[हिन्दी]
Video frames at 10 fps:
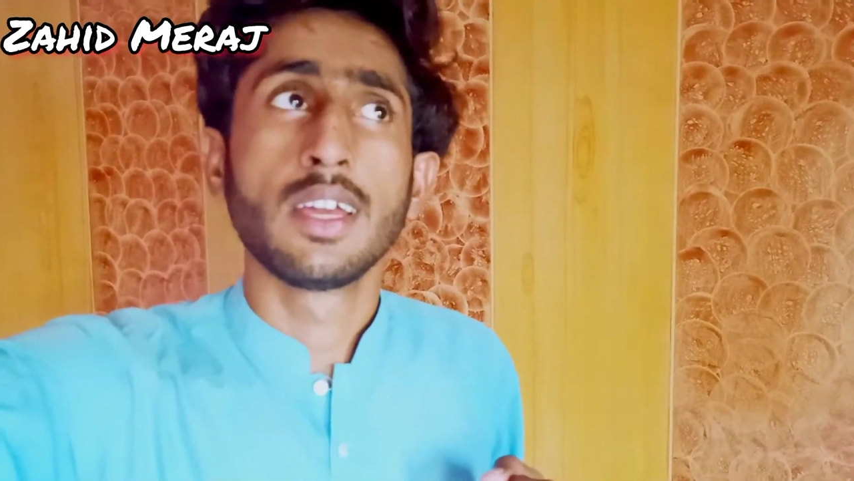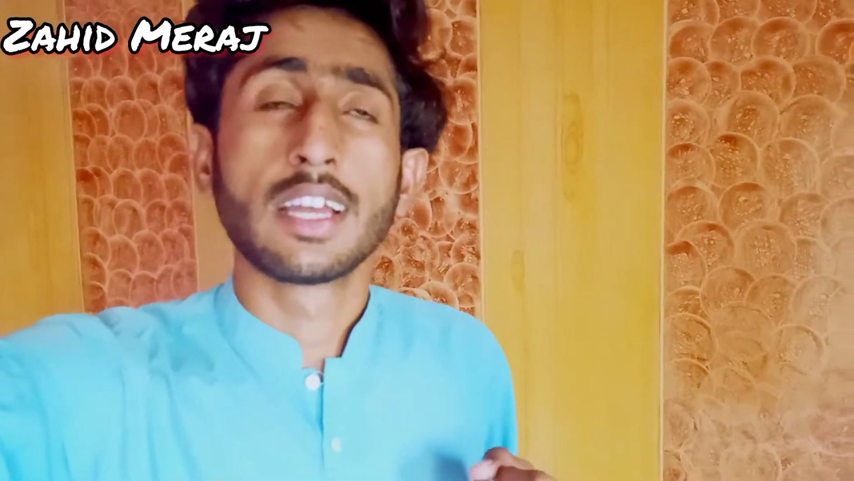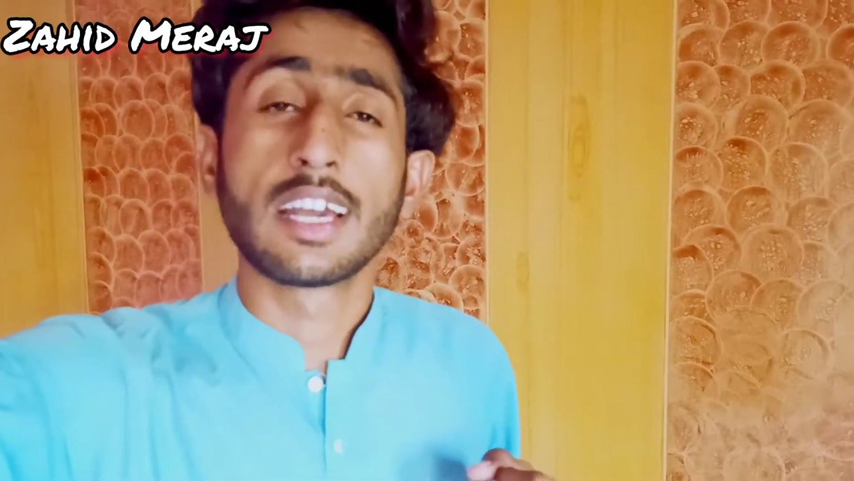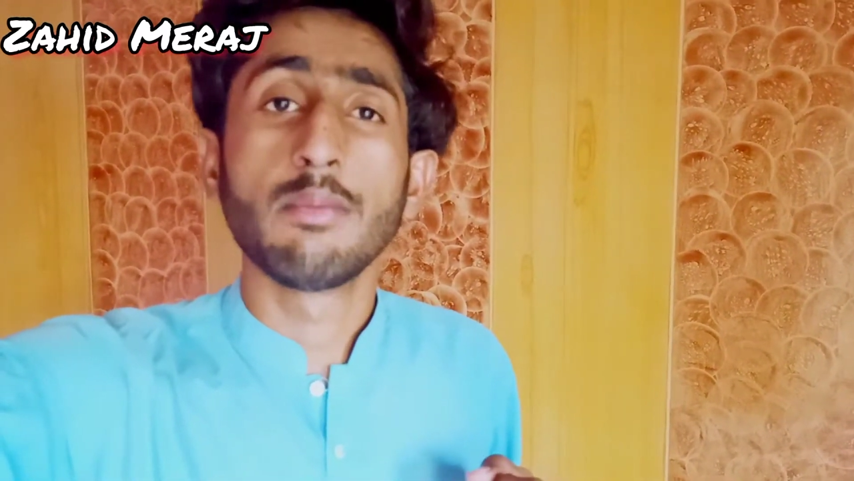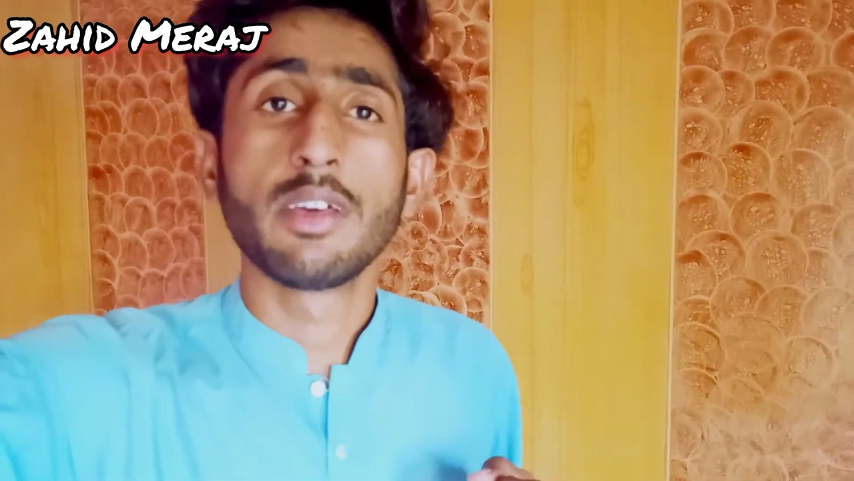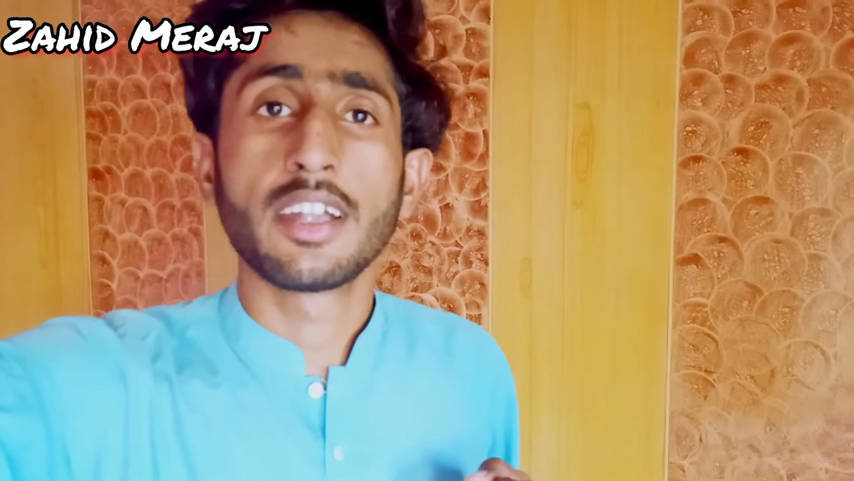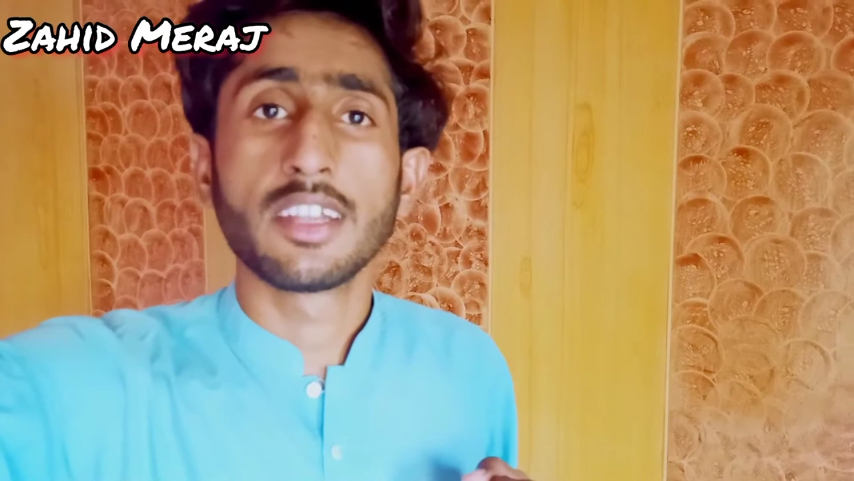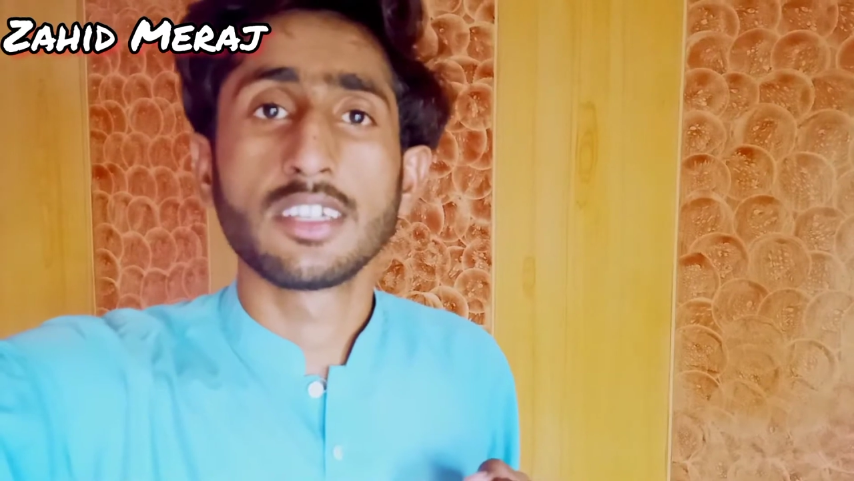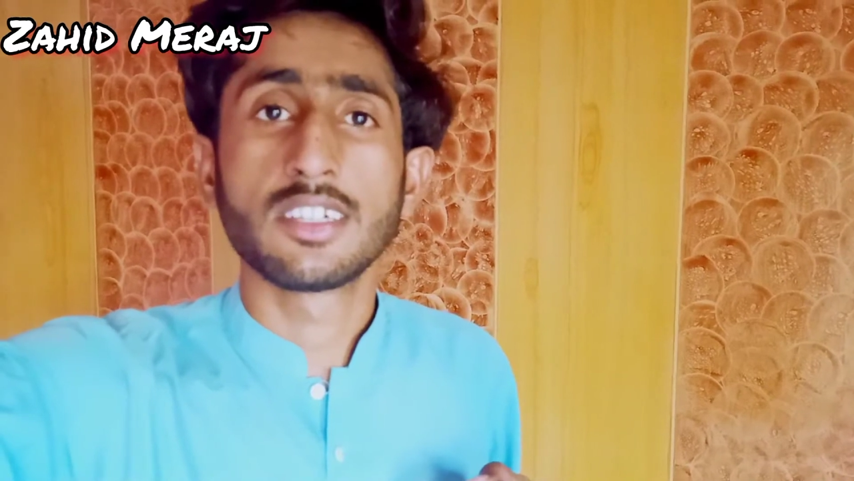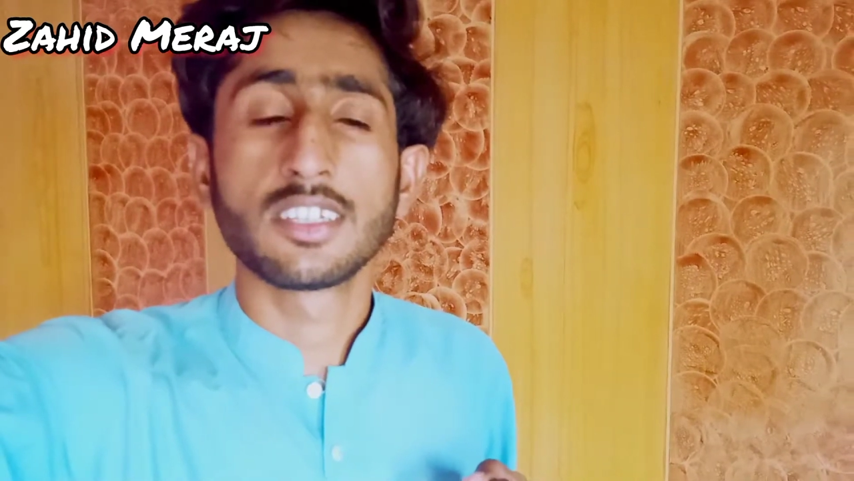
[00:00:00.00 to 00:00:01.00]
कल मेरा
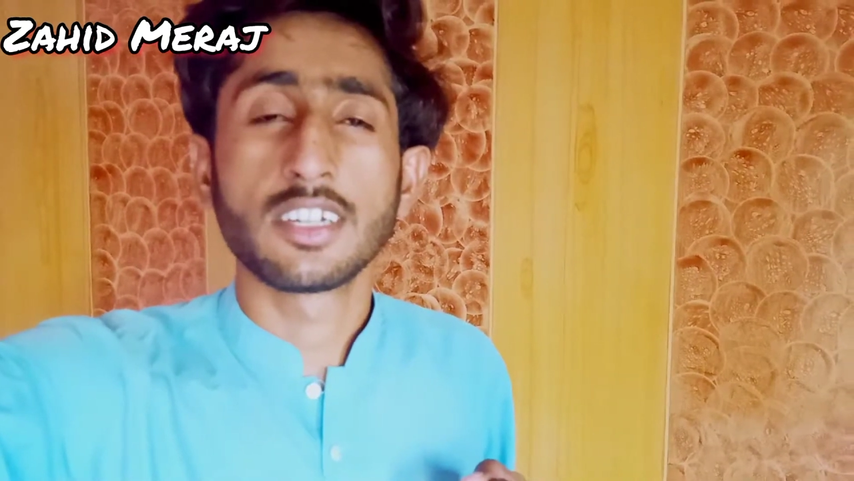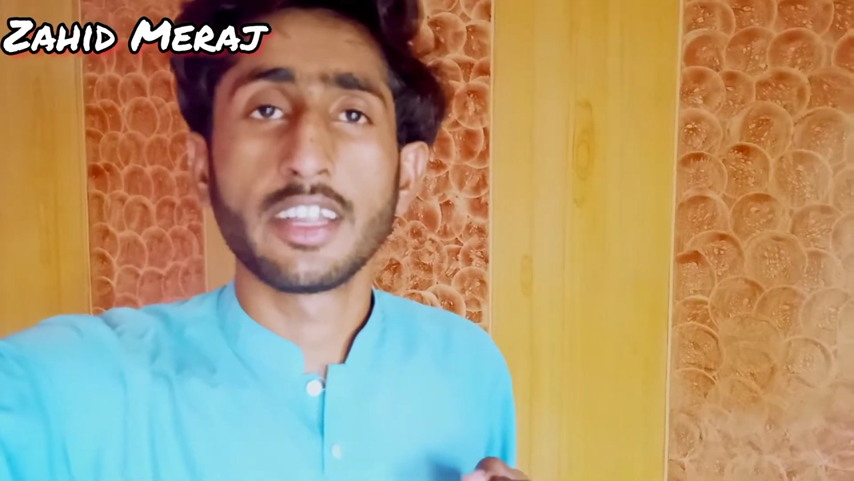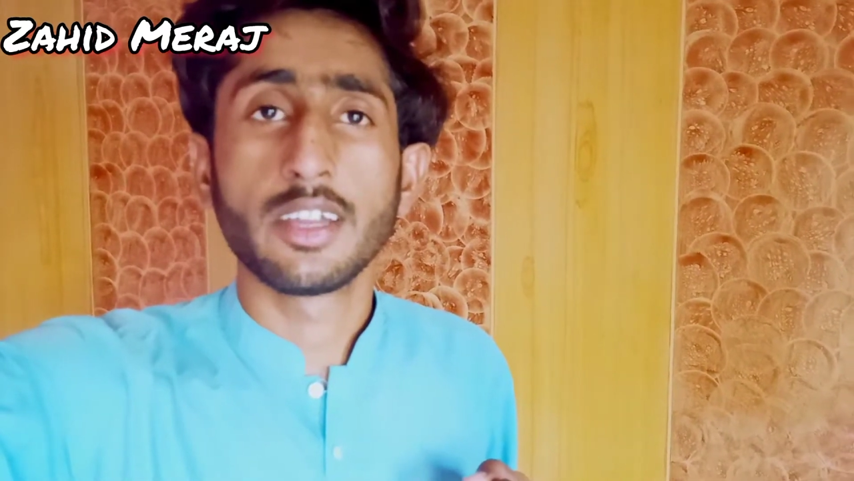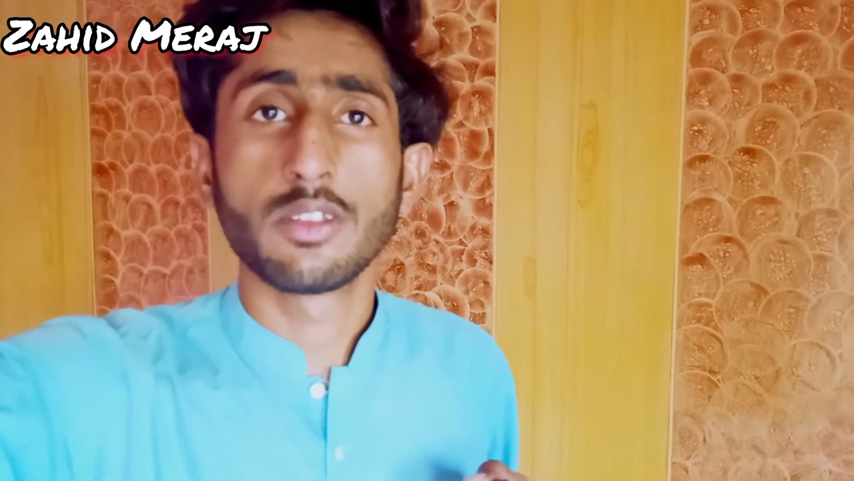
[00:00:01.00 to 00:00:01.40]
टेस्ट है संडे को